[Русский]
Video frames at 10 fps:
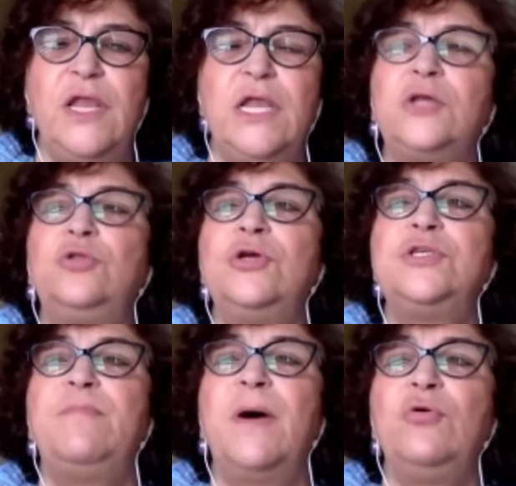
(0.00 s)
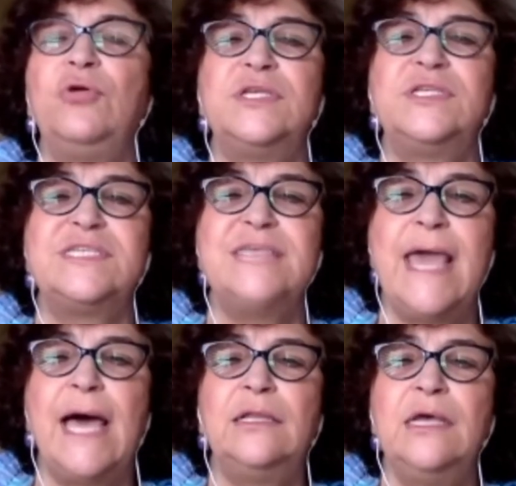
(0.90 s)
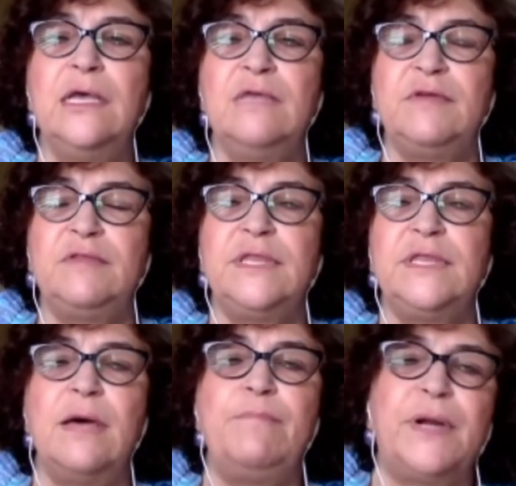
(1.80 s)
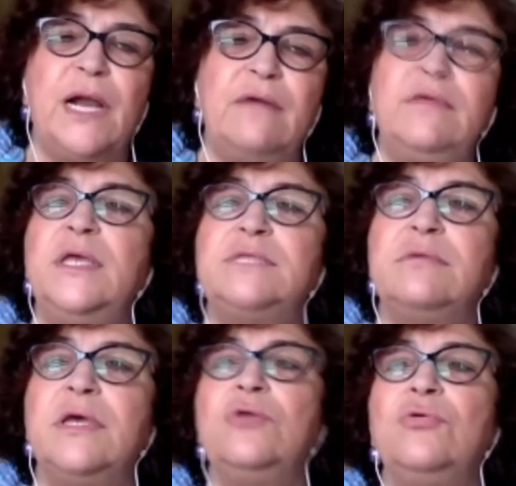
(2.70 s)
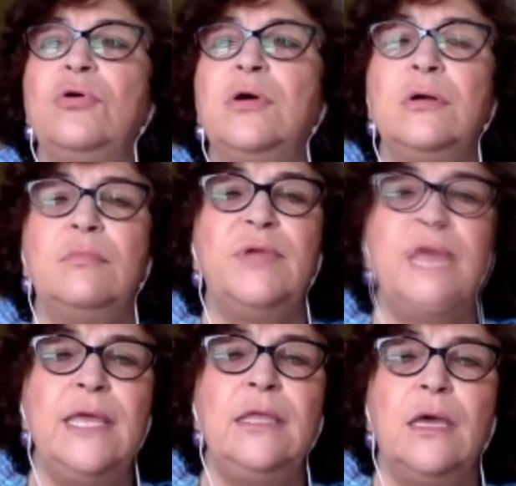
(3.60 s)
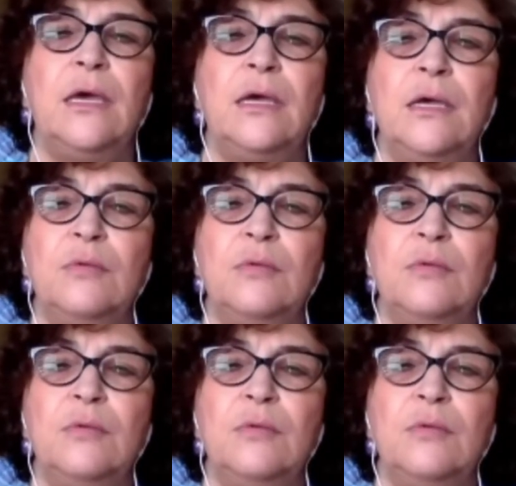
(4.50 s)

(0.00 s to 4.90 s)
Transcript: или кто эти погоны снял, в ответ на право иметь свое мнение.